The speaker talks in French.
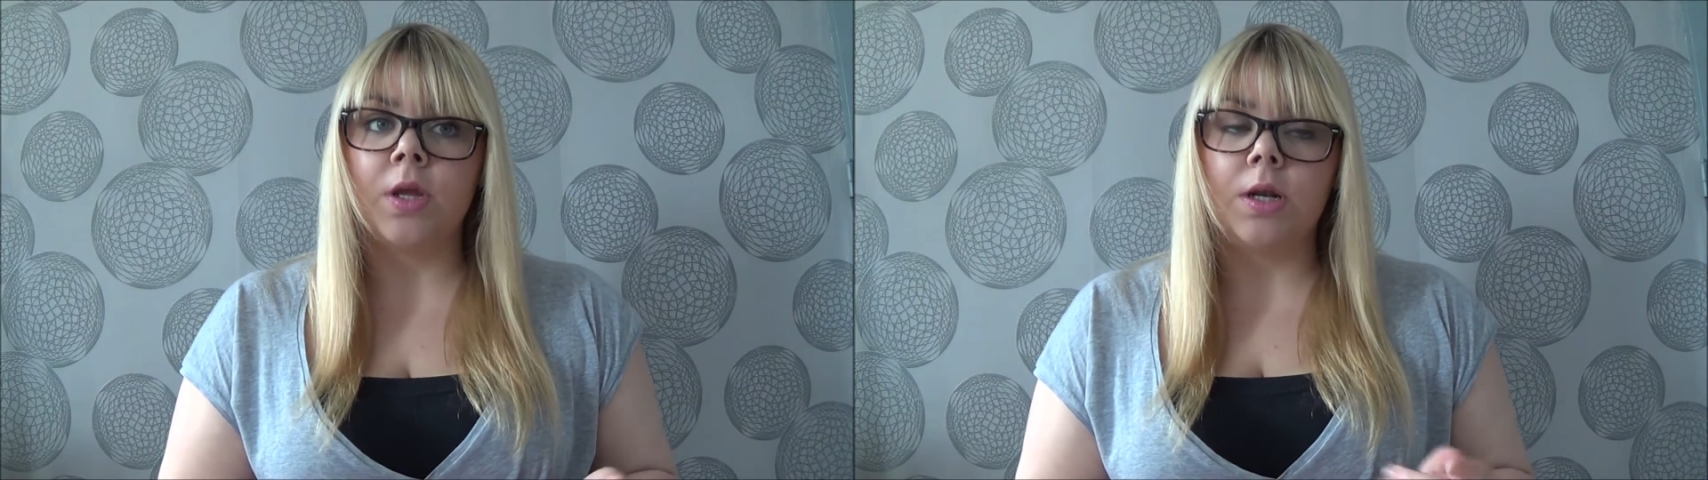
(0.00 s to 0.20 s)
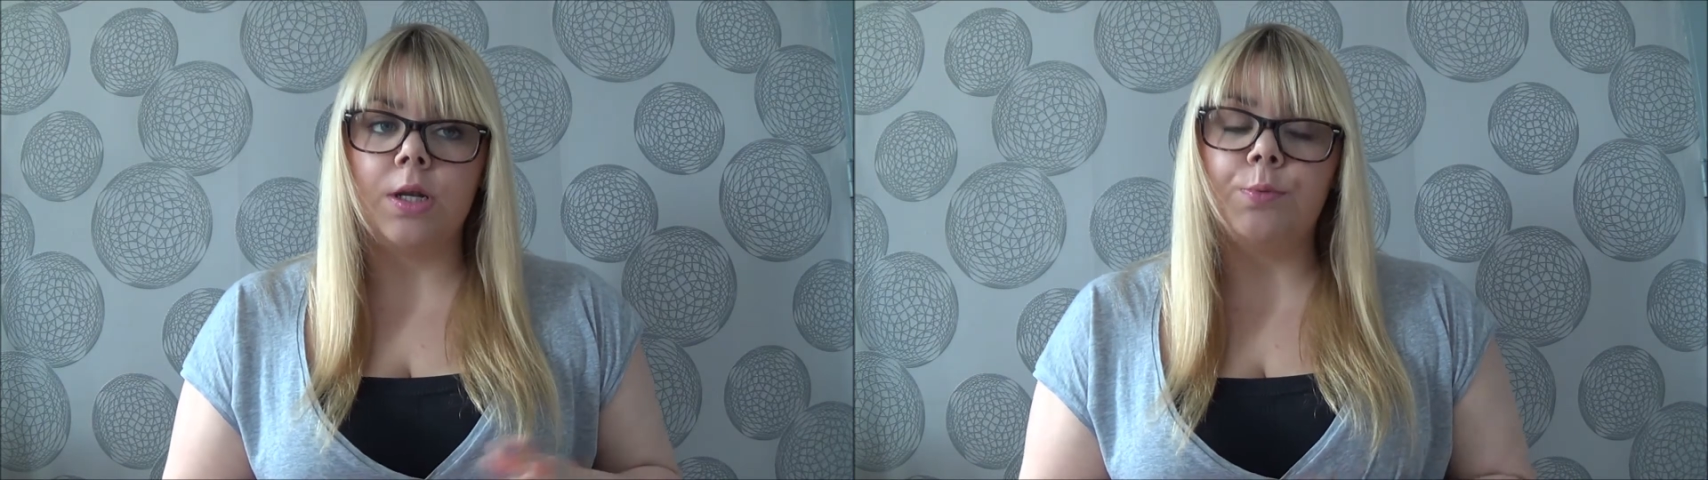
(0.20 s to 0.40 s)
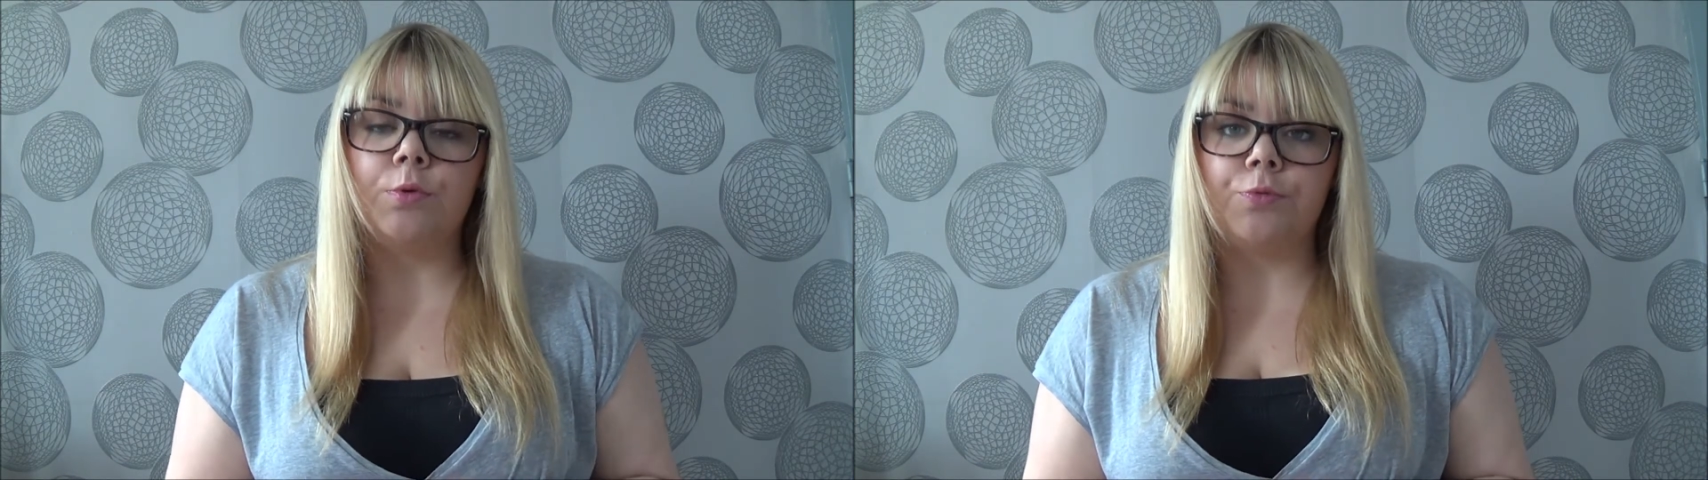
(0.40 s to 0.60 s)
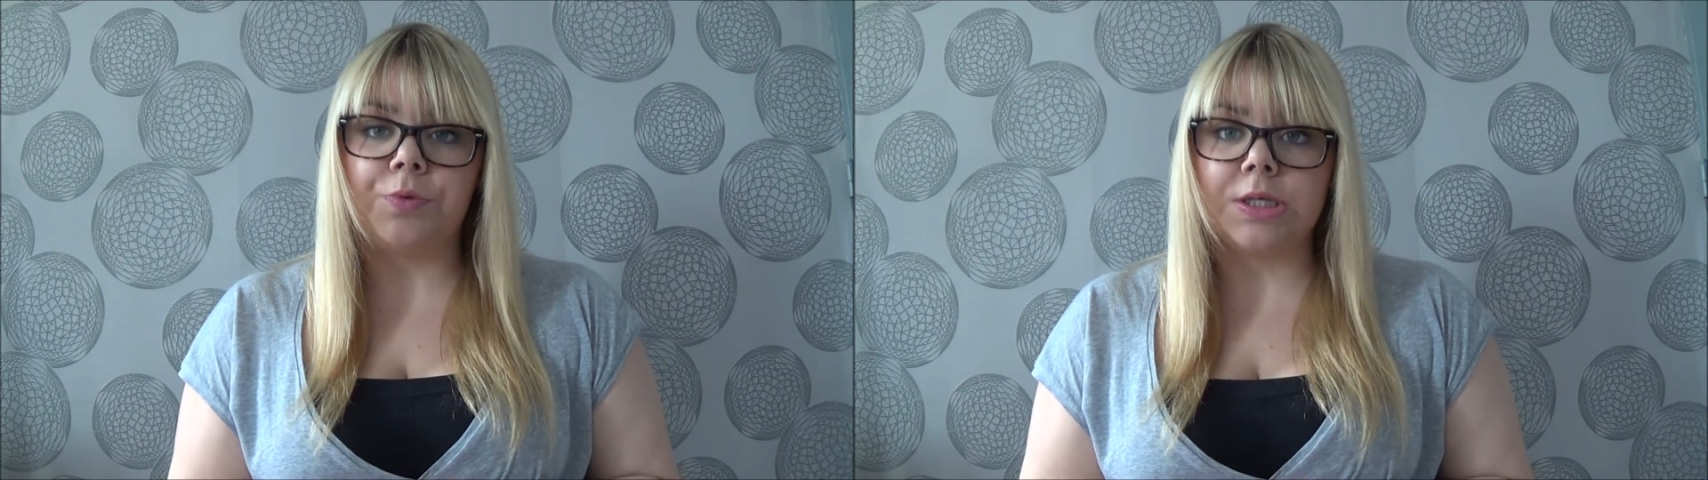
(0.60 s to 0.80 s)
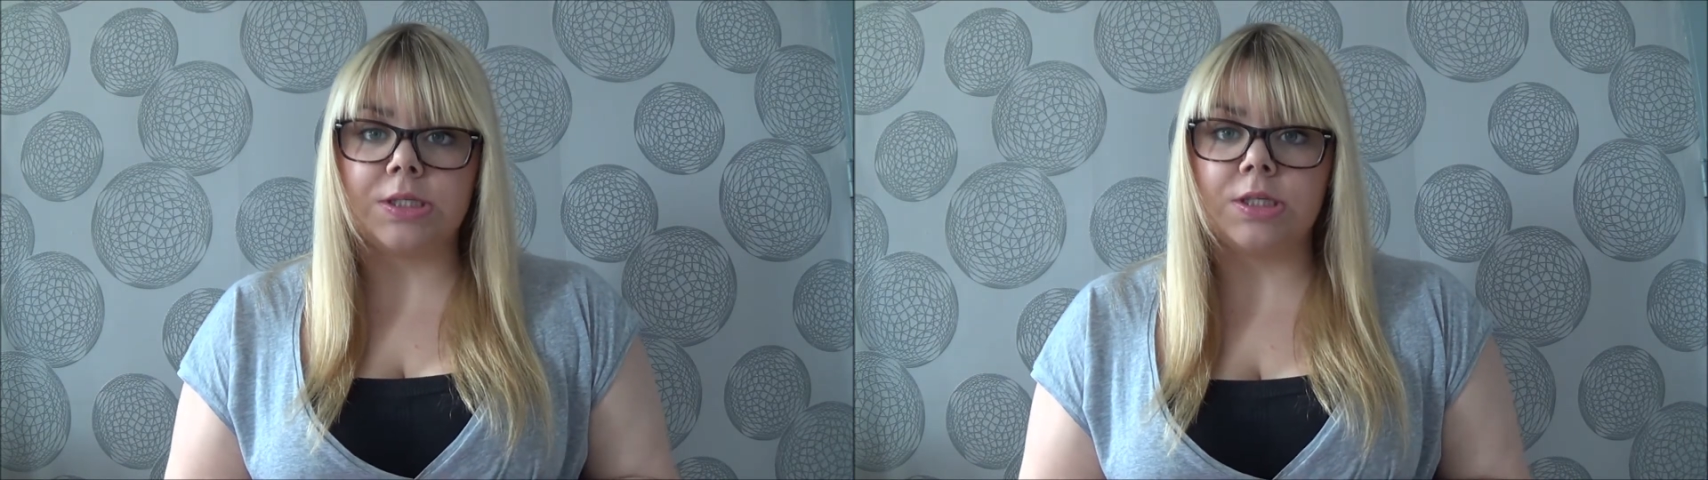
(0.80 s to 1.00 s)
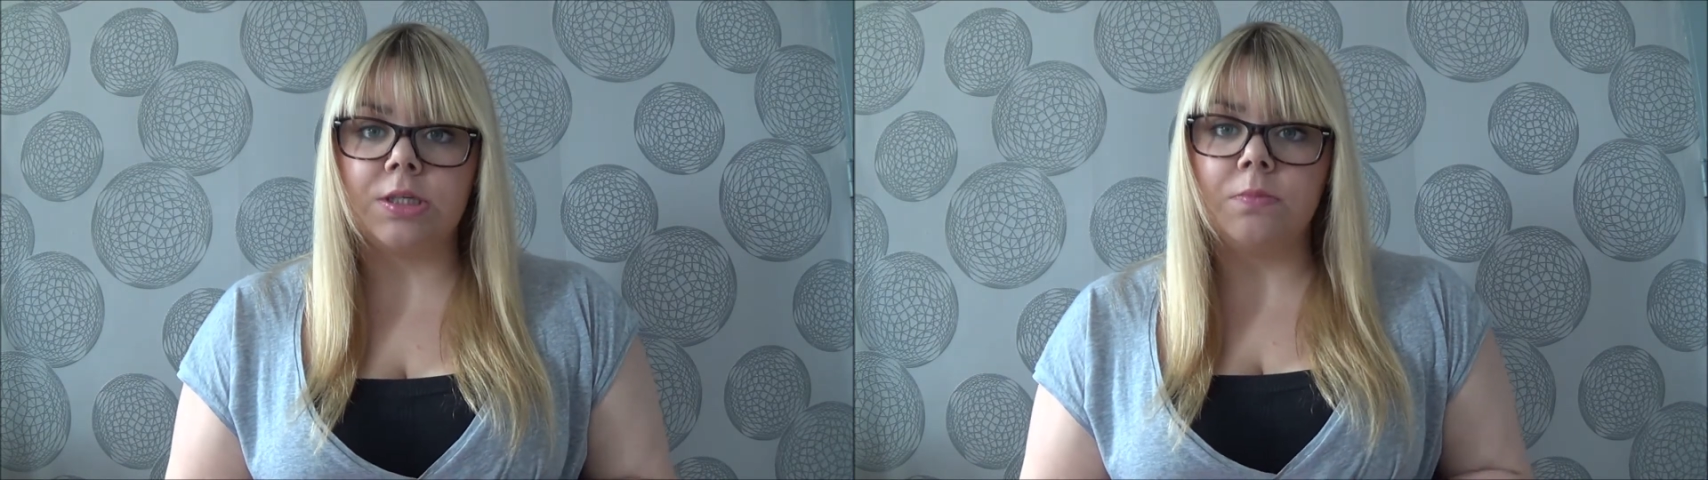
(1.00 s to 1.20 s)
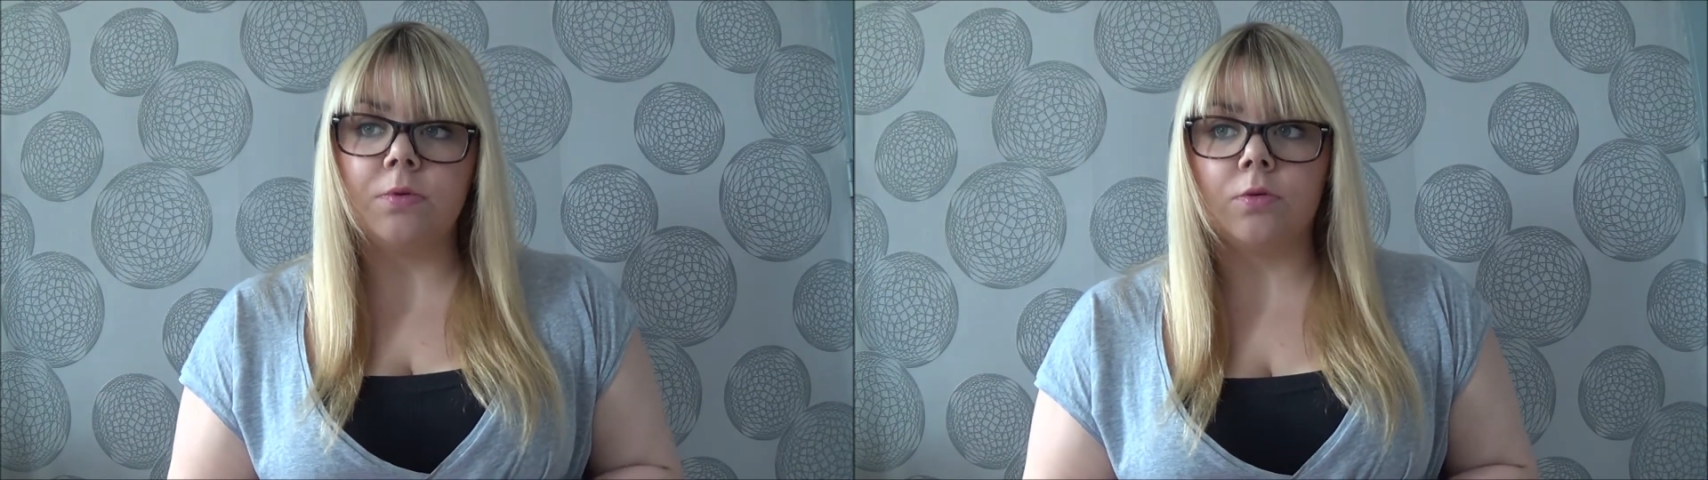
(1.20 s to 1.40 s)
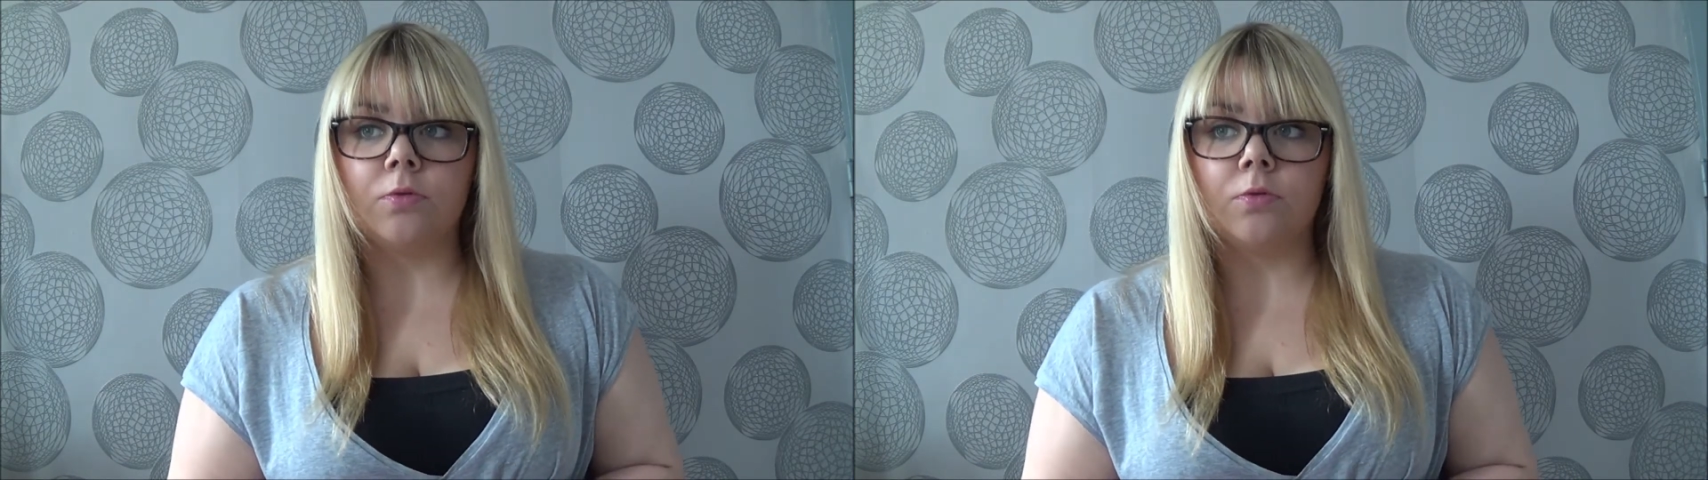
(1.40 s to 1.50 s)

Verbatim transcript: les produits intimes,